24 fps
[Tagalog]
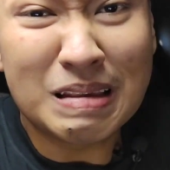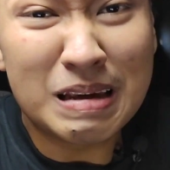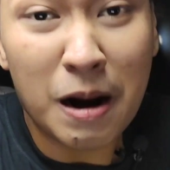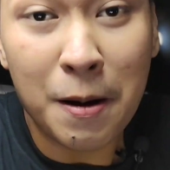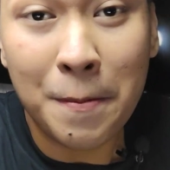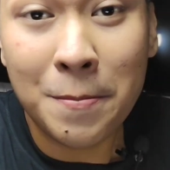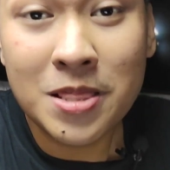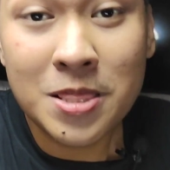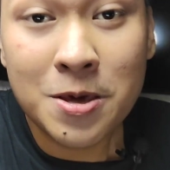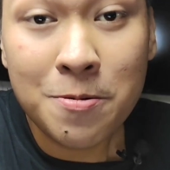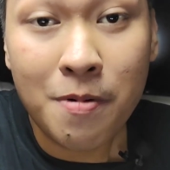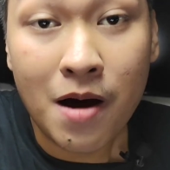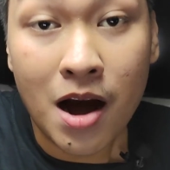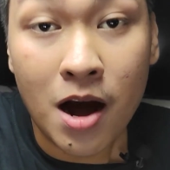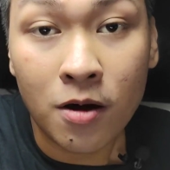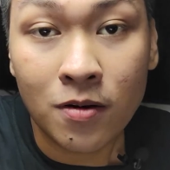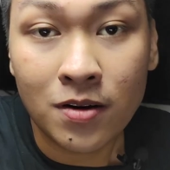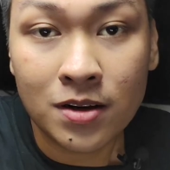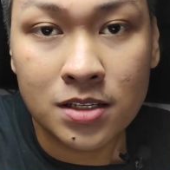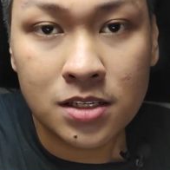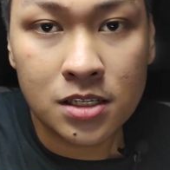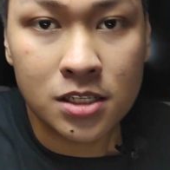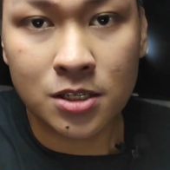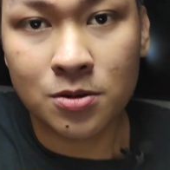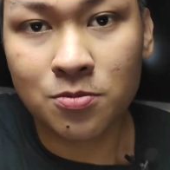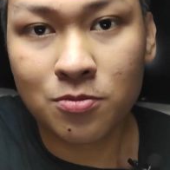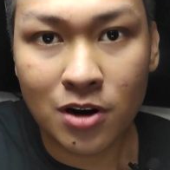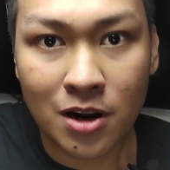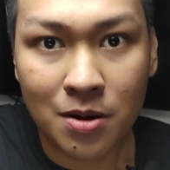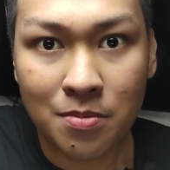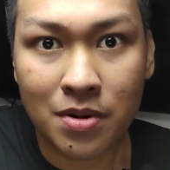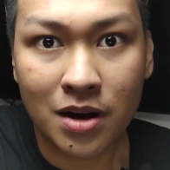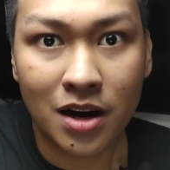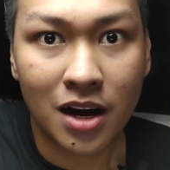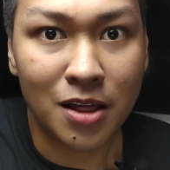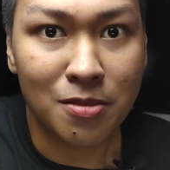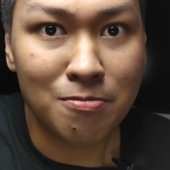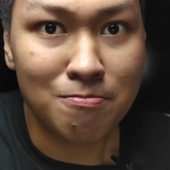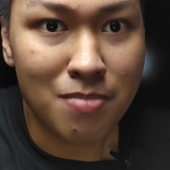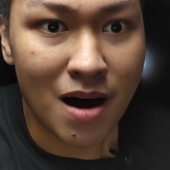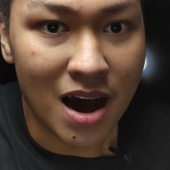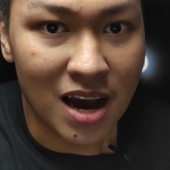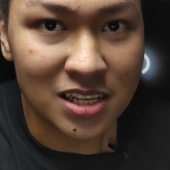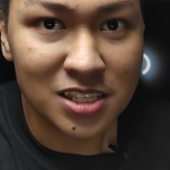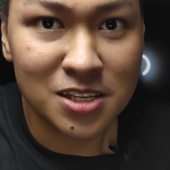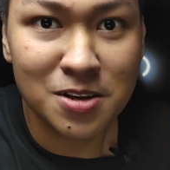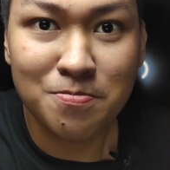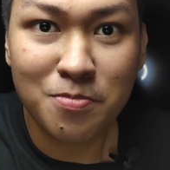Grabe, di pa ako nagsisimula
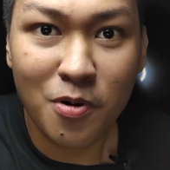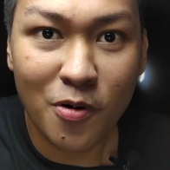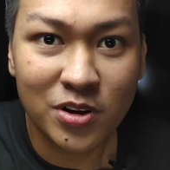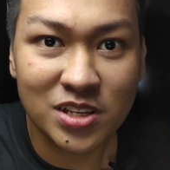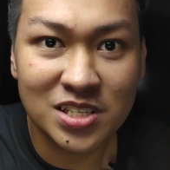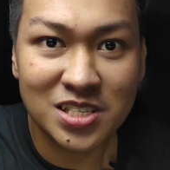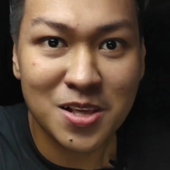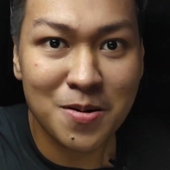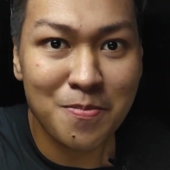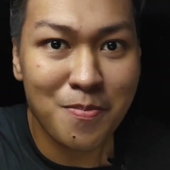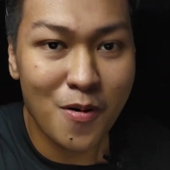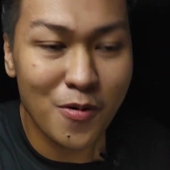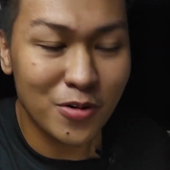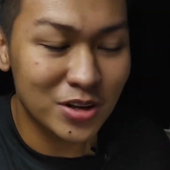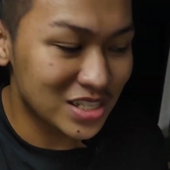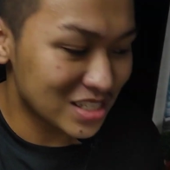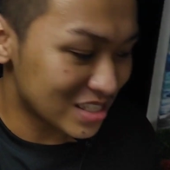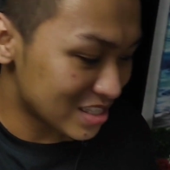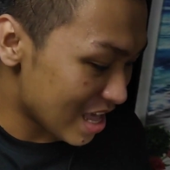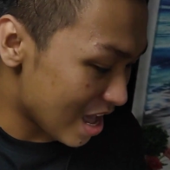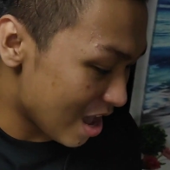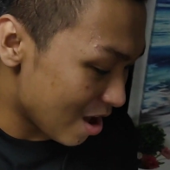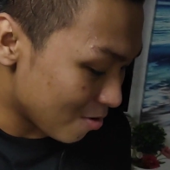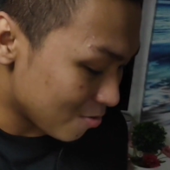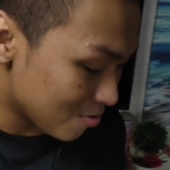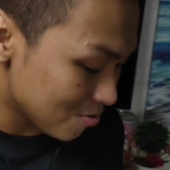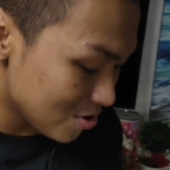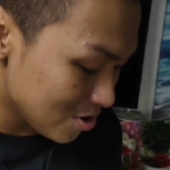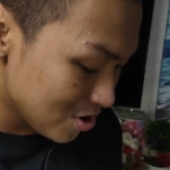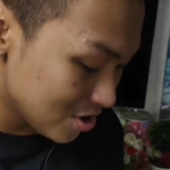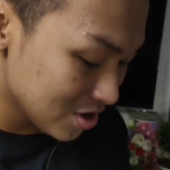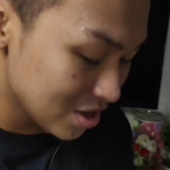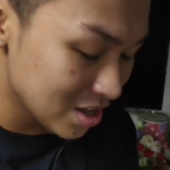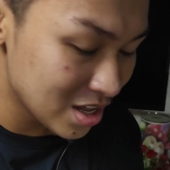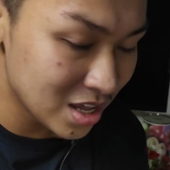mag-unboxing, pawis na pawis na ako.